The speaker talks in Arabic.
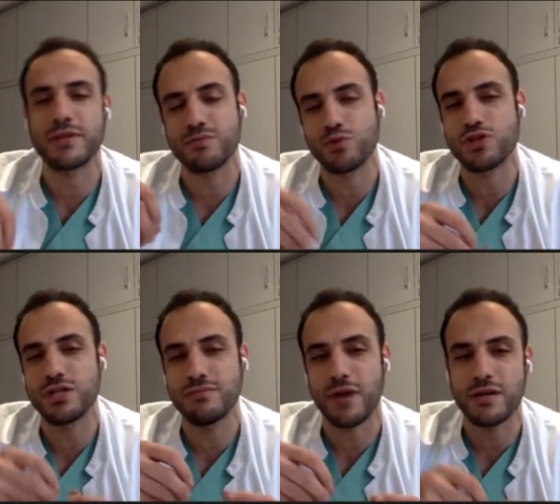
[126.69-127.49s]

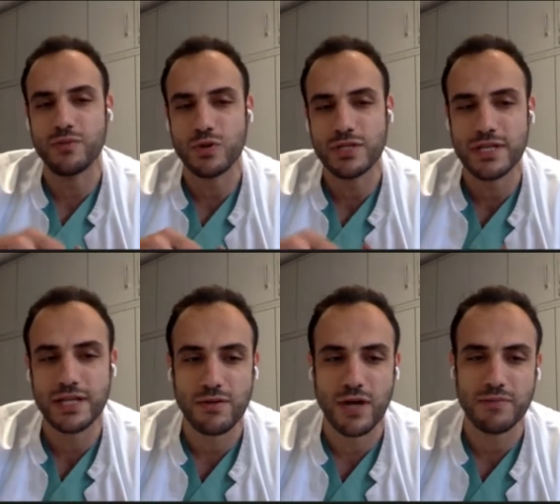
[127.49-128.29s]
مدموجين مع
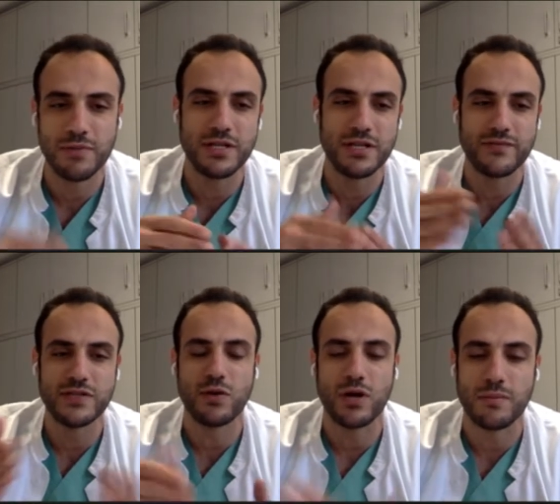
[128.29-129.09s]
البروستات الواحد ما بيقدر
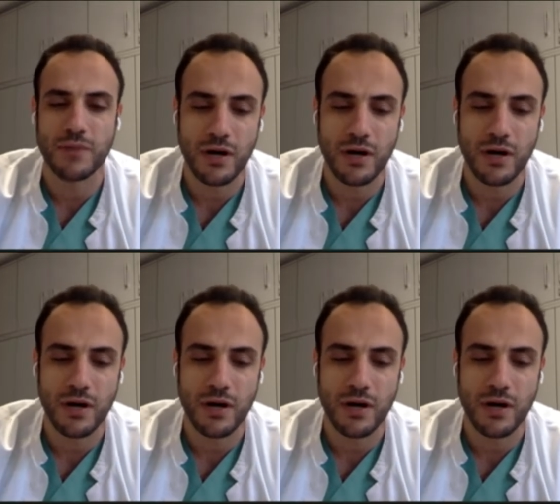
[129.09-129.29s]
يفصلهم عن